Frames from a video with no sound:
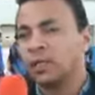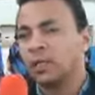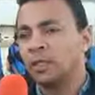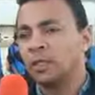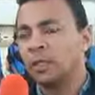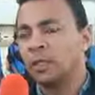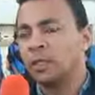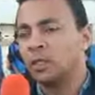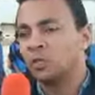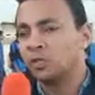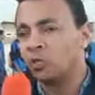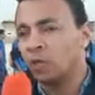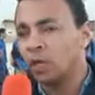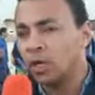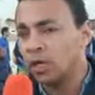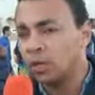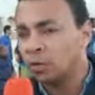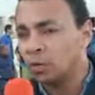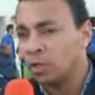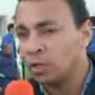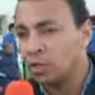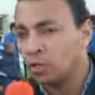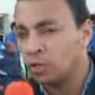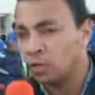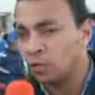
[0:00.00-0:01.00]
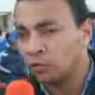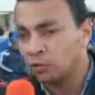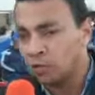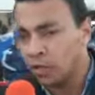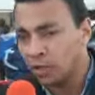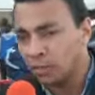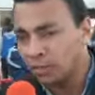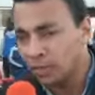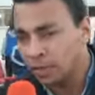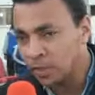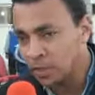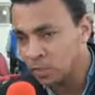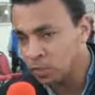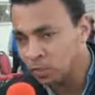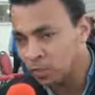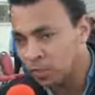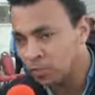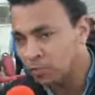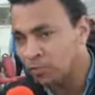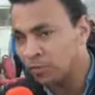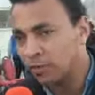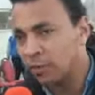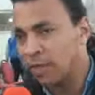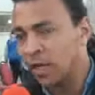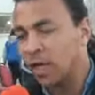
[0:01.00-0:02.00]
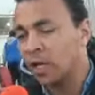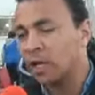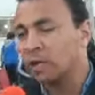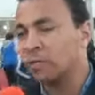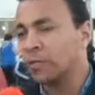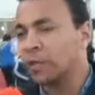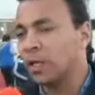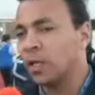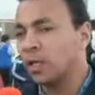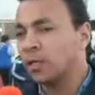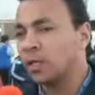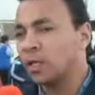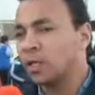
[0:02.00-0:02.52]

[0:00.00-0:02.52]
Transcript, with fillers: نادي سوهاج ونادي تليفونات بني سويف عقب نهاية